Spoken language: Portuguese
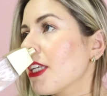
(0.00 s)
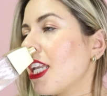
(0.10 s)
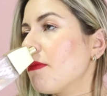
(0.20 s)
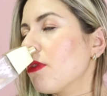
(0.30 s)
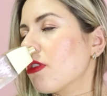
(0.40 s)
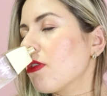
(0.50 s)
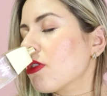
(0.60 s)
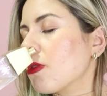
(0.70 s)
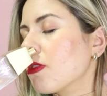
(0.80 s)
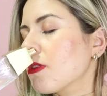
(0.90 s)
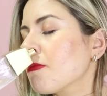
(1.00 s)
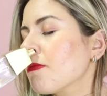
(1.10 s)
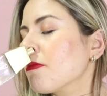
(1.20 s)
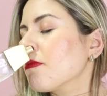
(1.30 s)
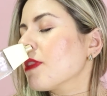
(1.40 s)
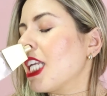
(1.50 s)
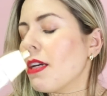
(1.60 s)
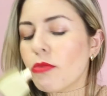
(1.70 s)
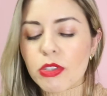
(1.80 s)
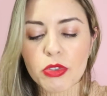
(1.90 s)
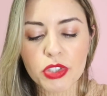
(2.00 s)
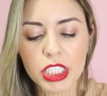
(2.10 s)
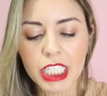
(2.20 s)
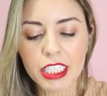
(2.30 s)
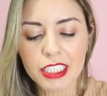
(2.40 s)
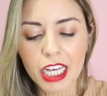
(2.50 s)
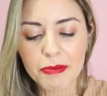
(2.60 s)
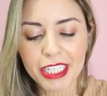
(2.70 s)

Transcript: Ele é muito gostoso, ele é muito chique, sabe?